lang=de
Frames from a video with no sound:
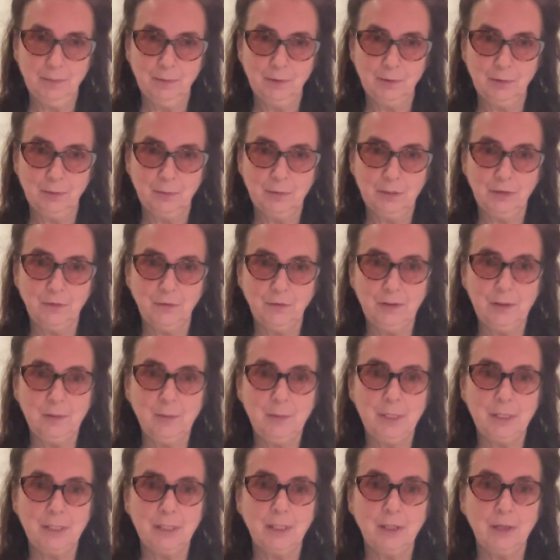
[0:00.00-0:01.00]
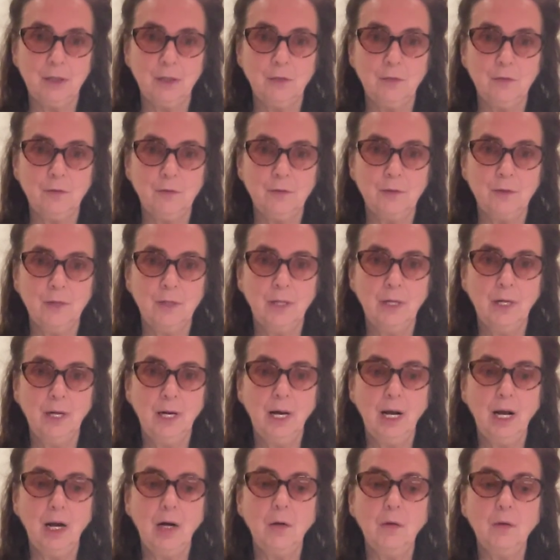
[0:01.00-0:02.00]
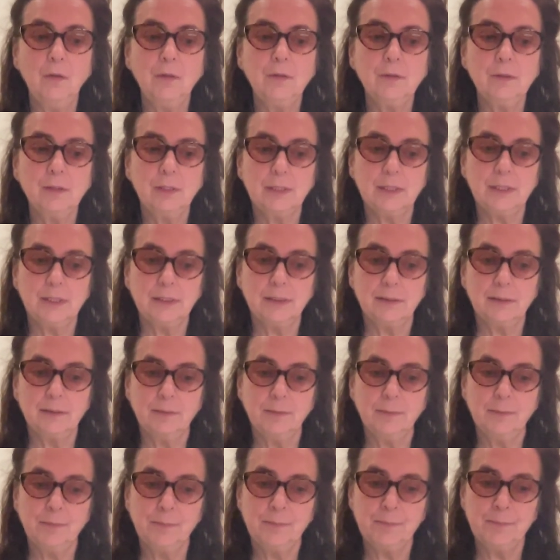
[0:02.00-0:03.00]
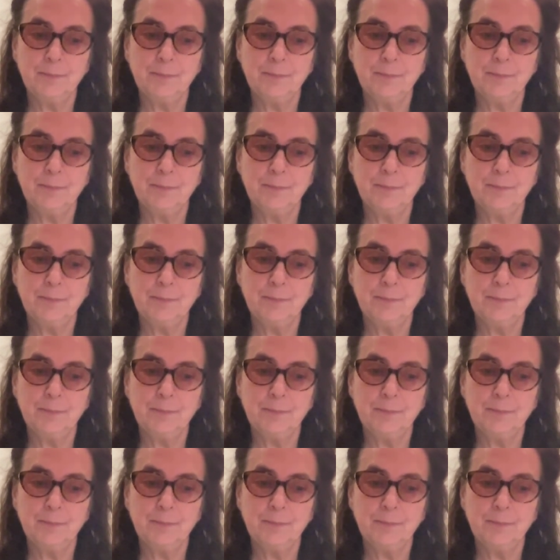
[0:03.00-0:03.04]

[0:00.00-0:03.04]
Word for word: und mich viel mehr darauf ausrichten.